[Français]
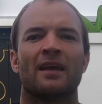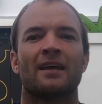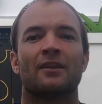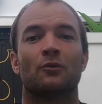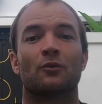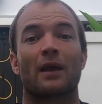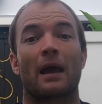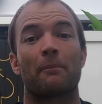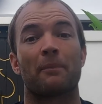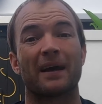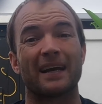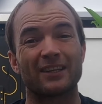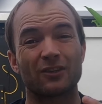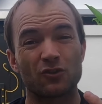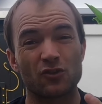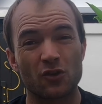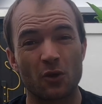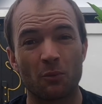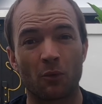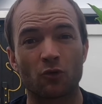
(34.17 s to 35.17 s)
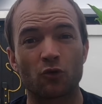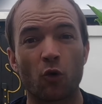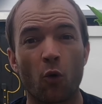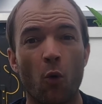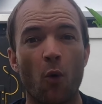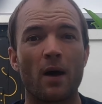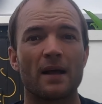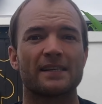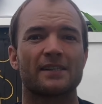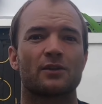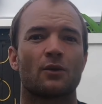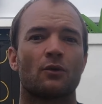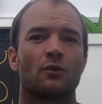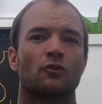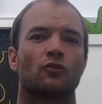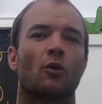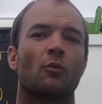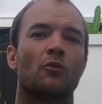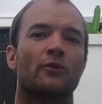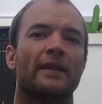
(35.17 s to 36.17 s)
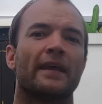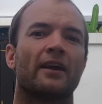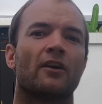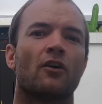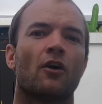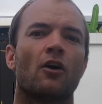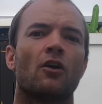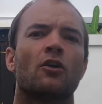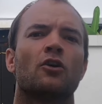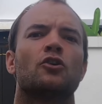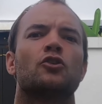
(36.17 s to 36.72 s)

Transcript: Donc après seulement trois ans dans mon école,